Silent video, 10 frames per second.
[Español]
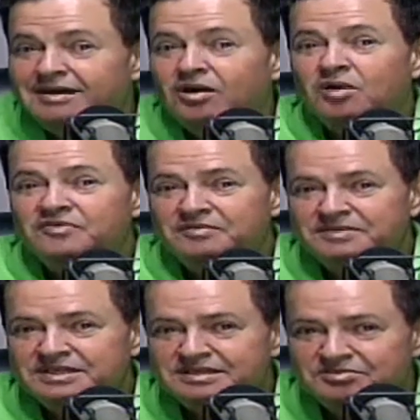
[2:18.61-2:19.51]

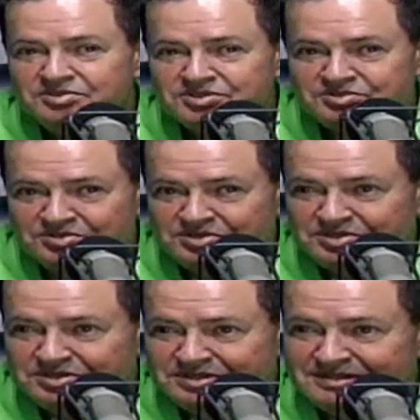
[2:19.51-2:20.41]
obviamente
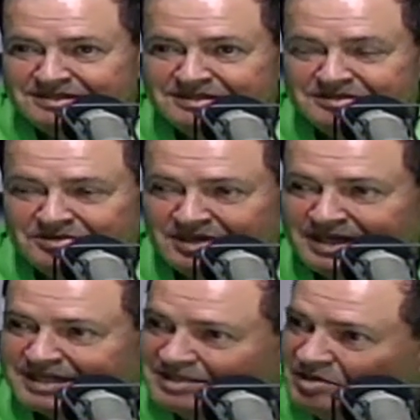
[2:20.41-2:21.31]
nuestros
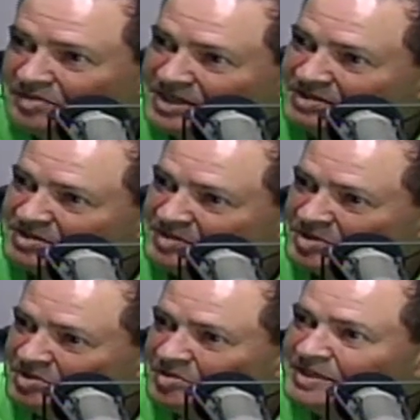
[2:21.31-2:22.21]
colegas y compañeros de
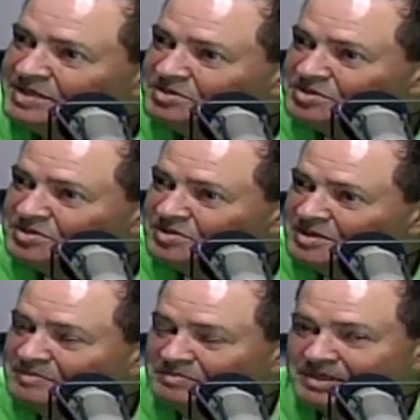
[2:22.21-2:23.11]
Promomedios, ¿no?
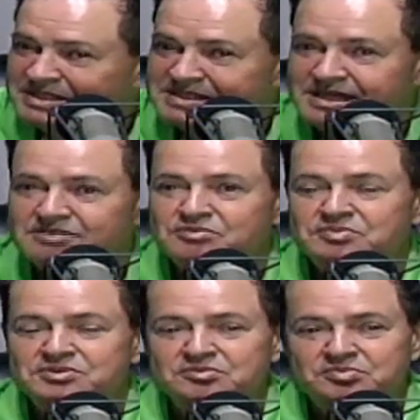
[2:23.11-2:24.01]

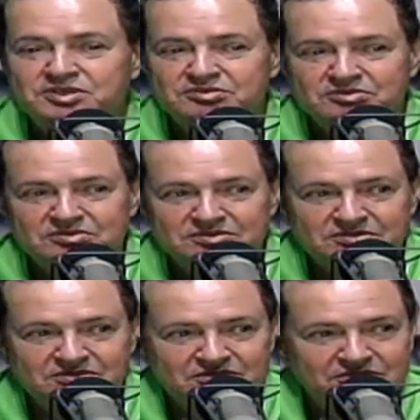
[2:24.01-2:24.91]
por supuesto,
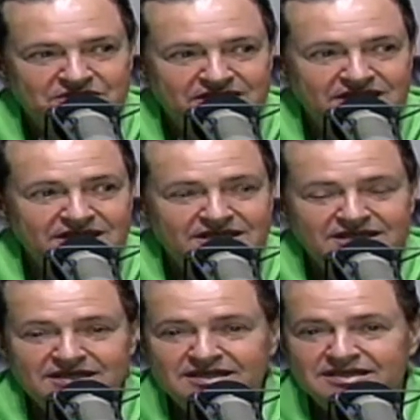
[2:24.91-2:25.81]
con don José
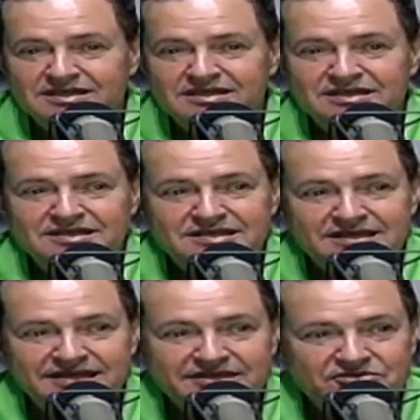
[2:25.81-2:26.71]
y
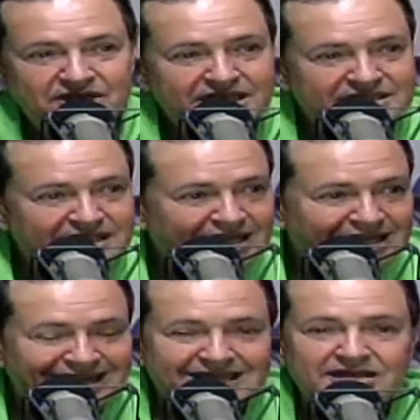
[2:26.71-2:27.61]
siguiendo hasta
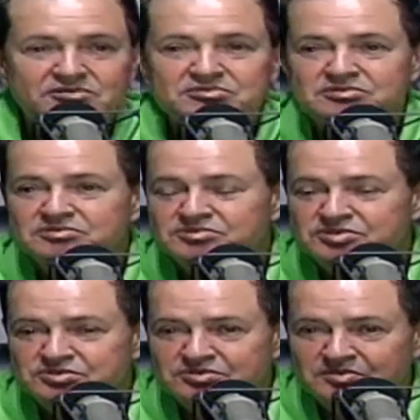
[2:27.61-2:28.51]
cada uno de
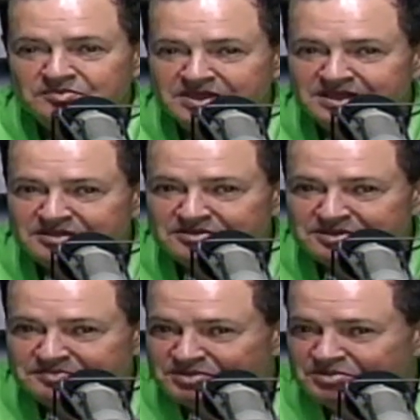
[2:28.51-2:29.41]
nuestros
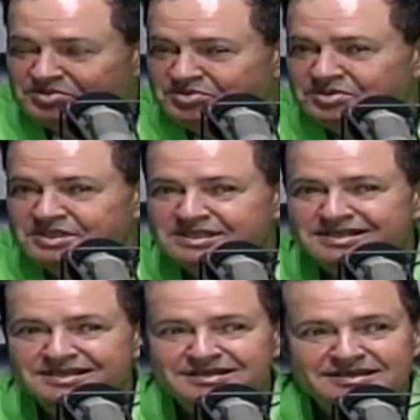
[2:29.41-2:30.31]
compañeros productores
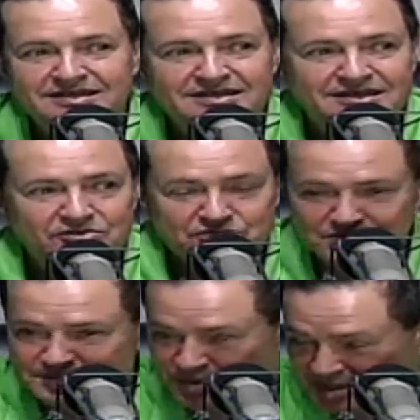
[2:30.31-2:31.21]
de
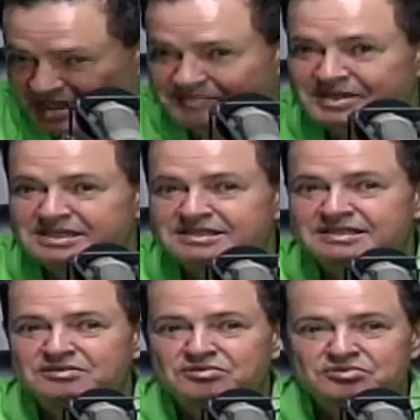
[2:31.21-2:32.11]
otros programas,
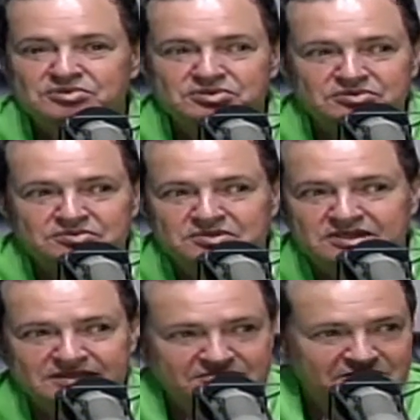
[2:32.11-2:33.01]
incluso
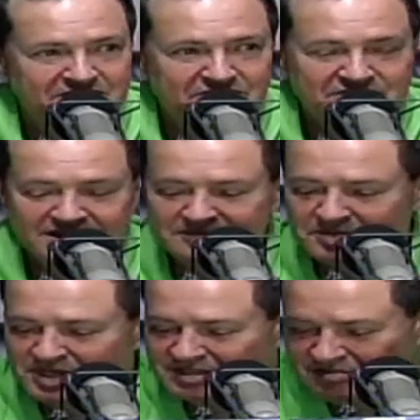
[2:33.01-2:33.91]
que nos han
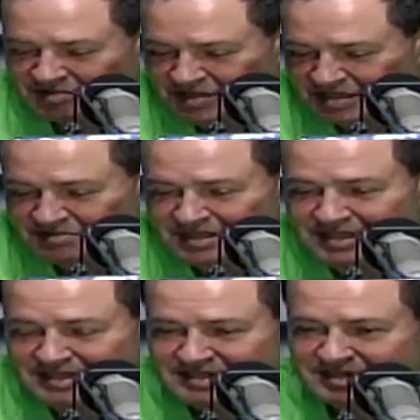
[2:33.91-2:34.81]
apoyado a lo largo
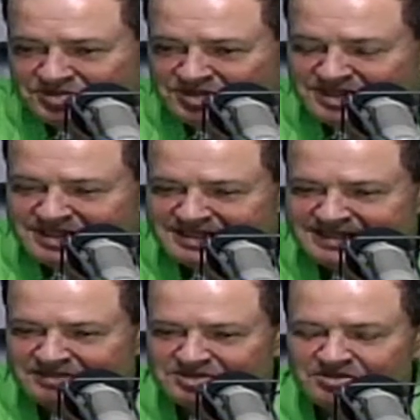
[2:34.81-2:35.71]
de esos
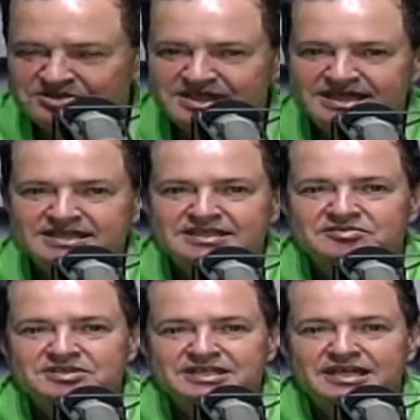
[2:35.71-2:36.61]
10 años ya lo siguen
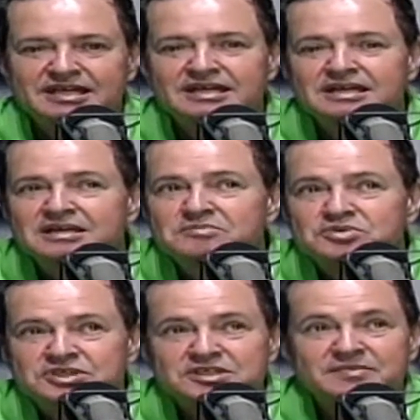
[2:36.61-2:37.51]
haciendo. Así que
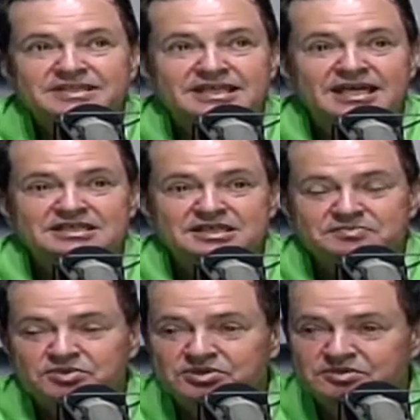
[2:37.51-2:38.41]
muchísimas
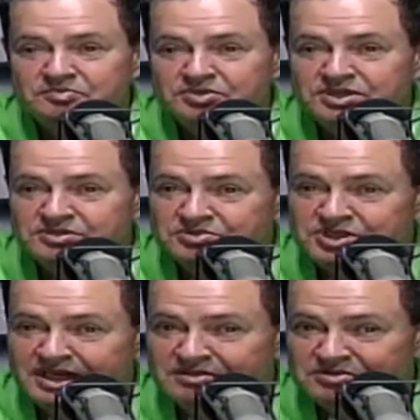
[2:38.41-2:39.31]
gracias por, por
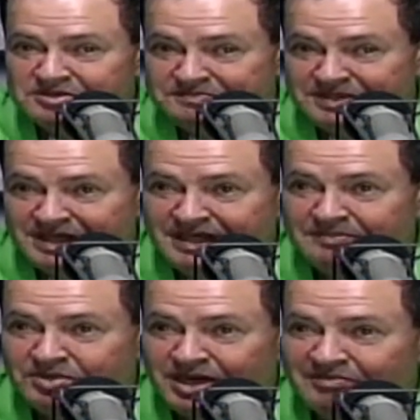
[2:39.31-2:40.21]
escucharnos
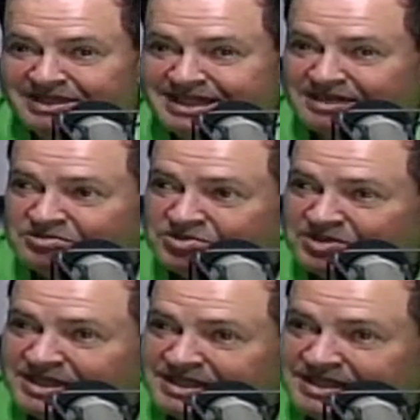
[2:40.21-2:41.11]
aquí, por aguantarnos
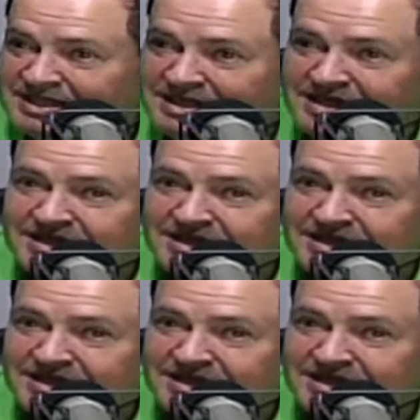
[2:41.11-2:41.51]
durante